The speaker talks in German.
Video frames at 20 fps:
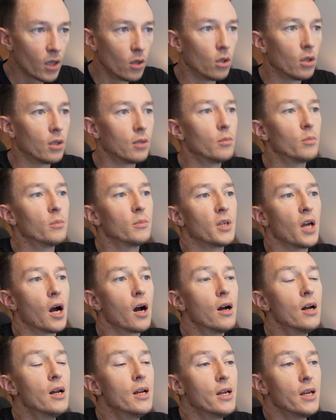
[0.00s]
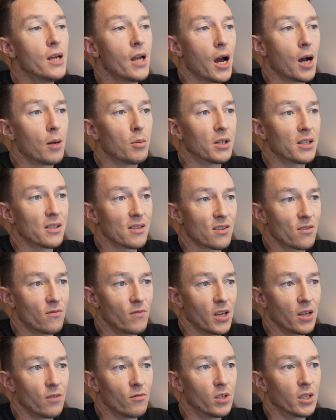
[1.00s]
Ähm, ja, aber das
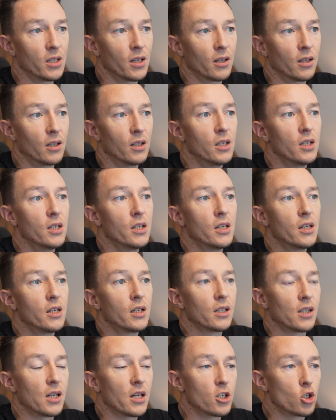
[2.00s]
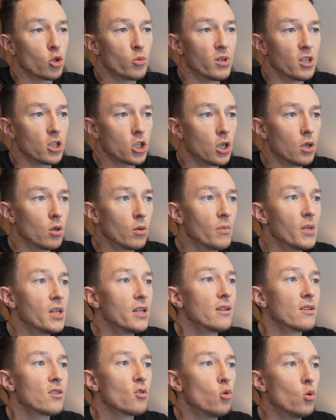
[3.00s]
werden wir dann gleich mal schauen.
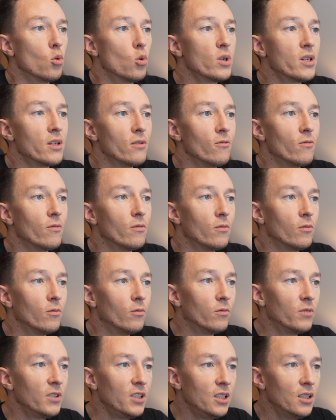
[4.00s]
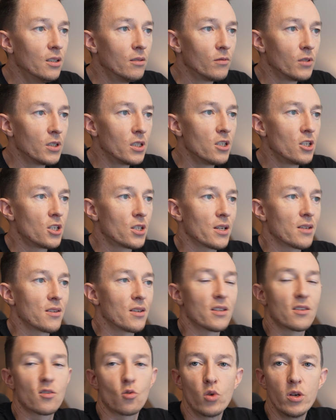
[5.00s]
So, und wie ich das
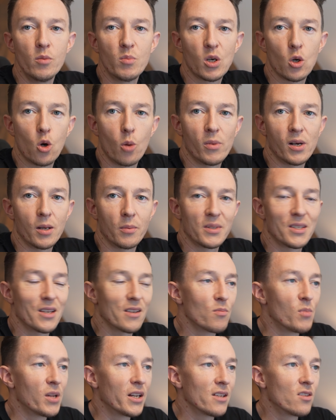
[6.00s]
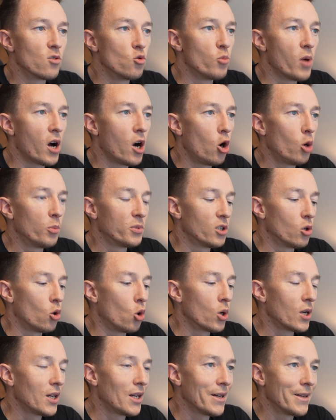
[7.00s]
jetzt so hinbekommen habe, dass man das überhaupt
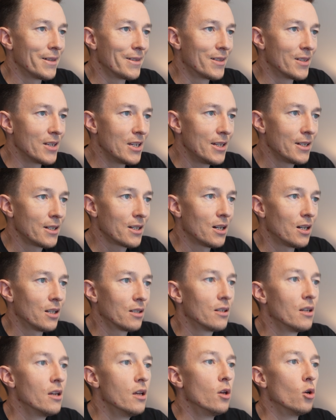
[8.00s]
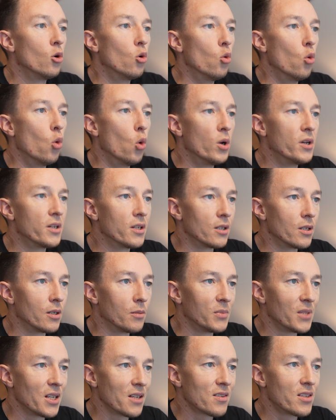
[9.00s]
online sehen kann und
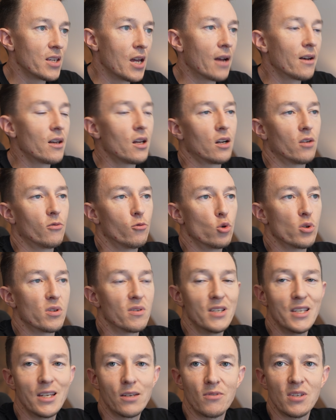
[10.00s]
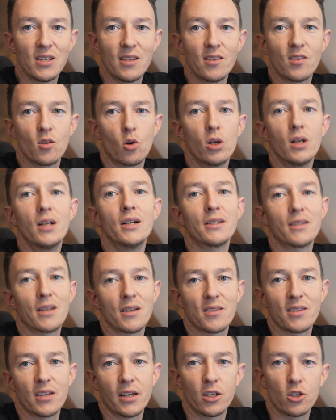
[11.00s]
ähm, dass die Anlage funktioniert, wie sie soll,
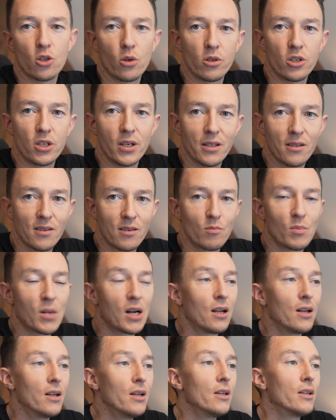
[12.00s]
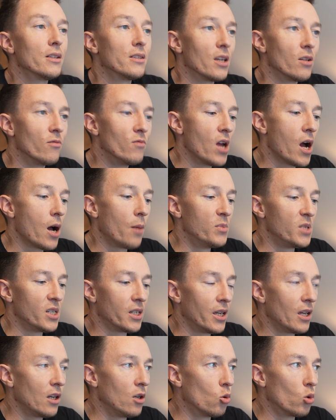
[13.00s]
das zeige ich euch jetzt mal, denn wir haben die
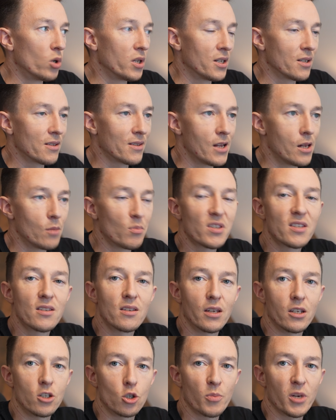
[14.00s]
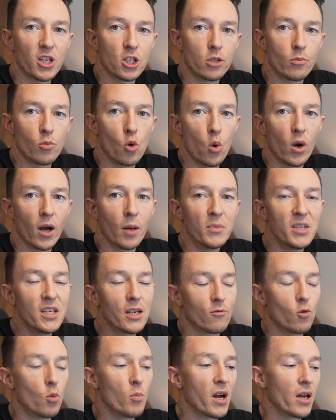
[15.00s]
Regelung ja selbst entsprechend
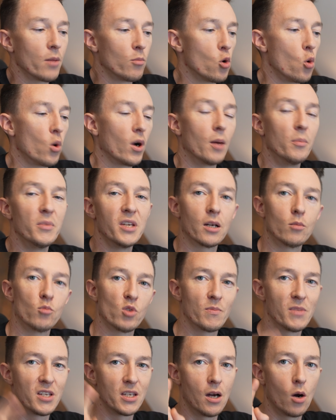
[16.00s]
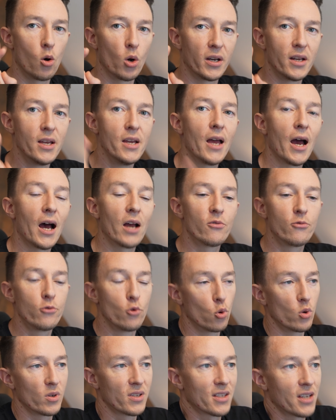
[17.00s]
programmiert, wobei programmieren muss man hier auch in
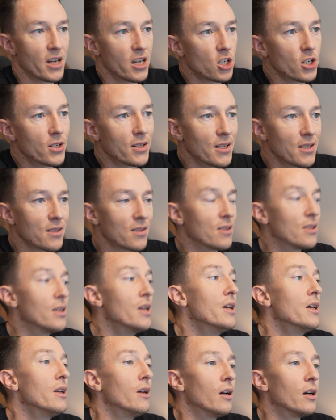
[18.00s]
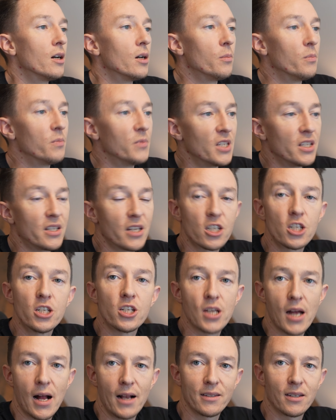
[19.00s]
Anführungszeichen setzen. Ähm, die
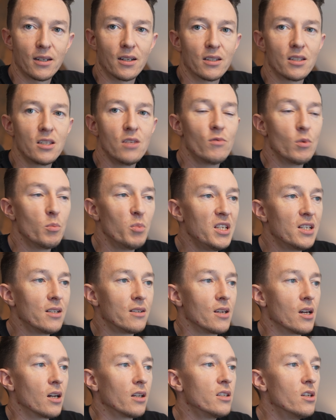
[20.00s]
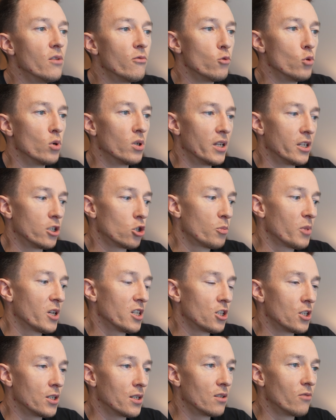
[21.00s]
technische Alternative bietet ja hierfür
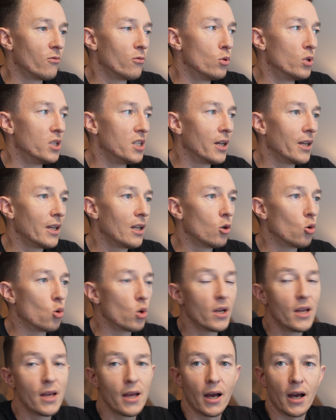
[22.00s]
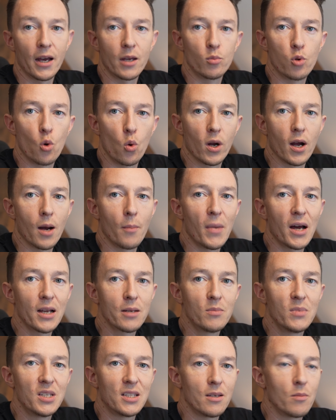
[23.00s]
entsprechend für die Regelung ein Programm
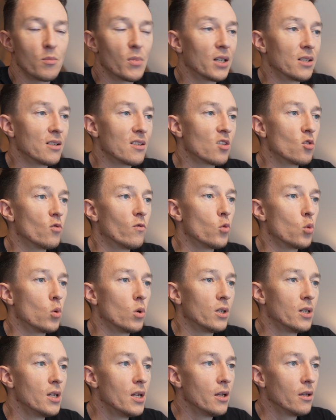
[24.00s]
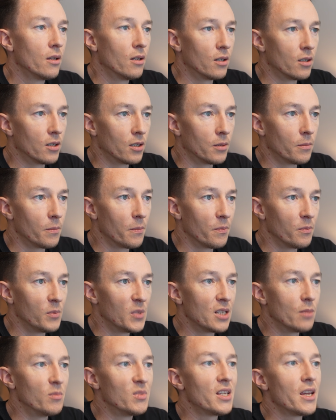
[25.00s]
an, mit dem man sowohl ähm,
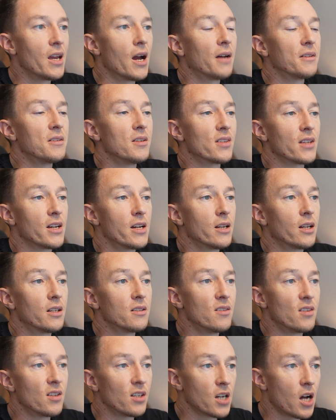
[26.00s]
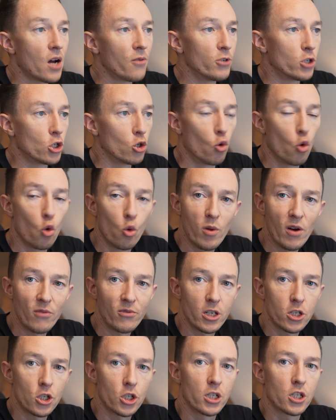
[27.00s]
mit dem TA-Designer diese grafische
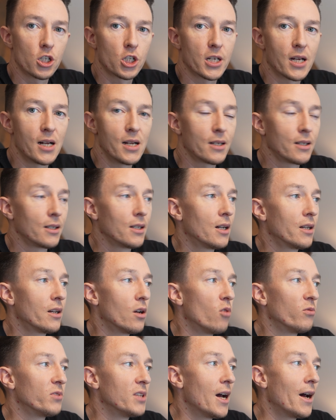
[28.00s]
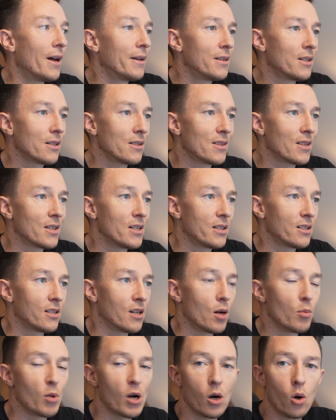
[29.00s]
Oberfläche gestalten kann, auf der anderen Seite
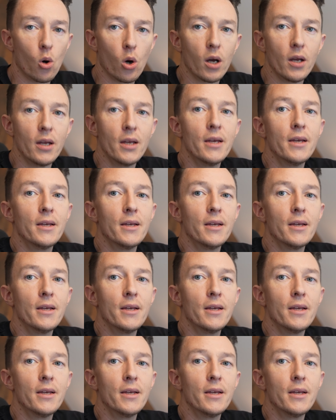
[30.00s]
aber auch